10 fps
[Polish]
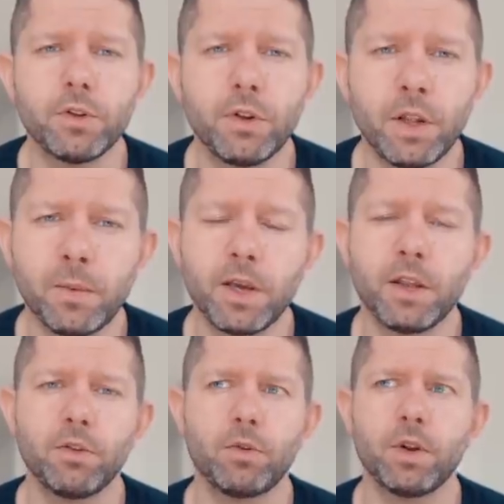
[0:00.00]
do dynamiki,
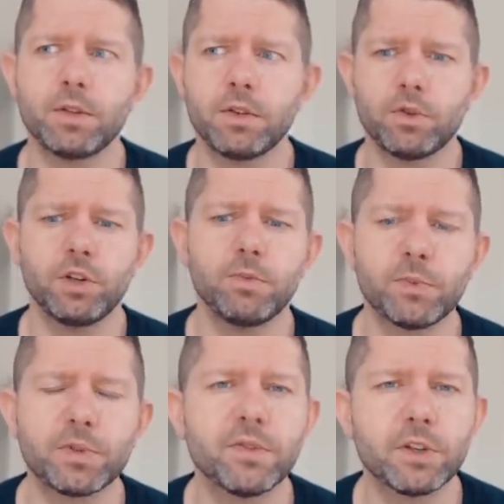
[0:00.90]
do której zdążyliśmy
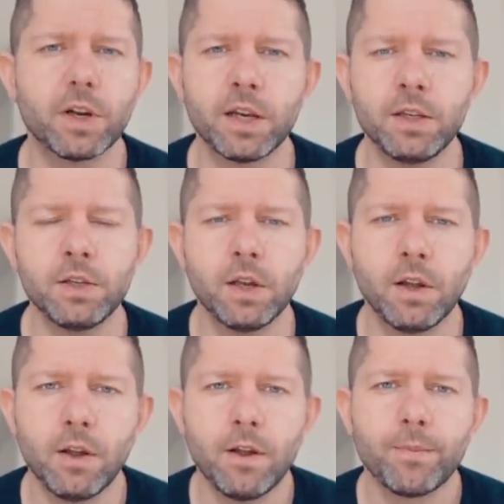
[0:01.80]
przyzwyczaić.
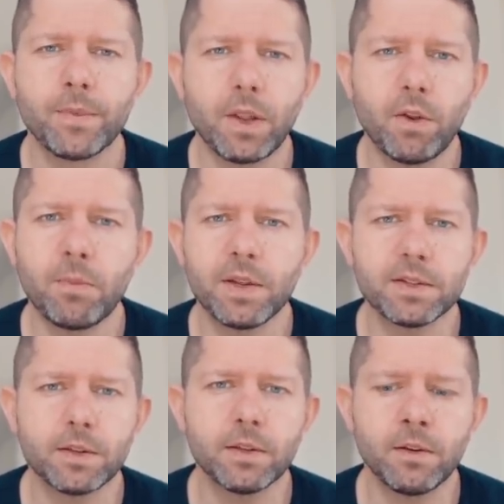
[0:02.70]

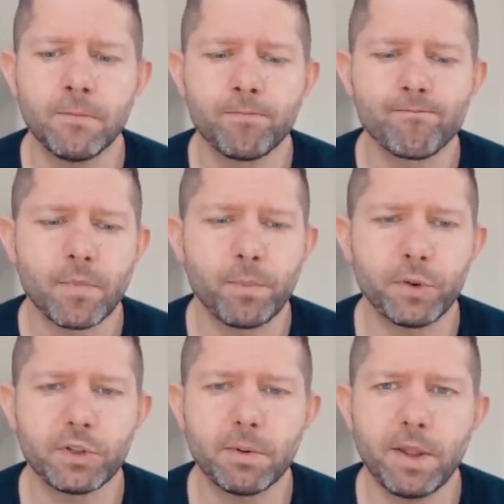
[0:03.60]
Natomiast e,
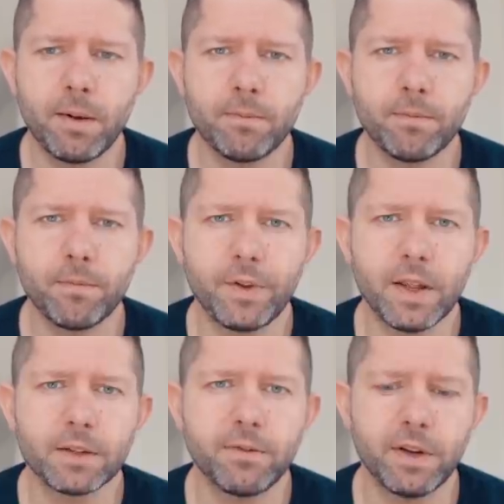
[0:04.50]
potrzeba nam
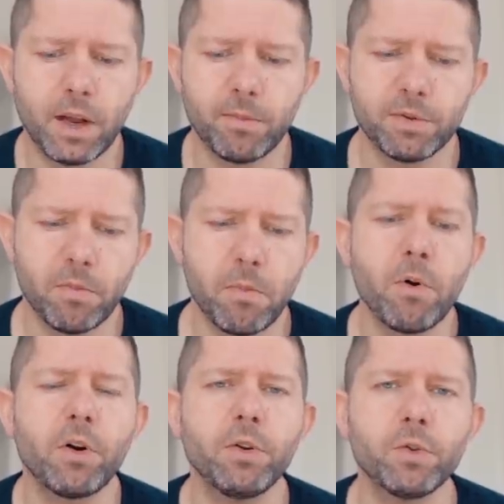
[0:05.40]
finansowania, abyśmy
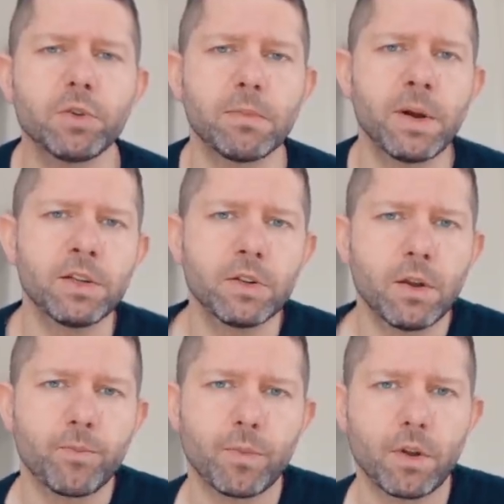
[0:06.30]
mogli utrzymać
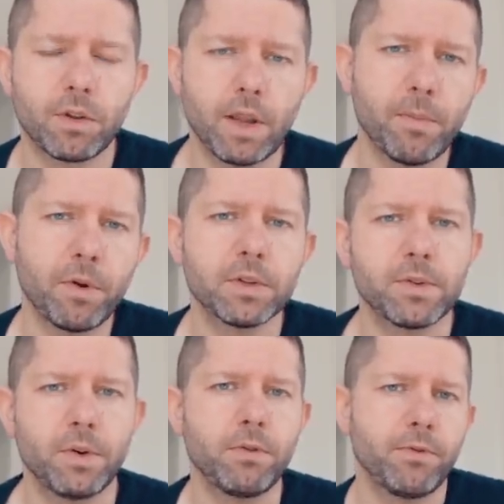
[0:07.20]
tempo
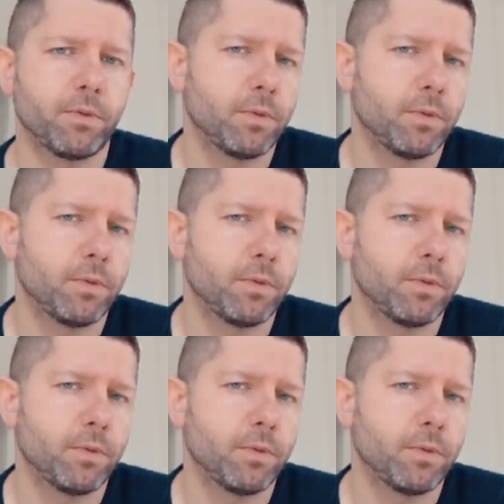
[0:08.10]
rozwoju,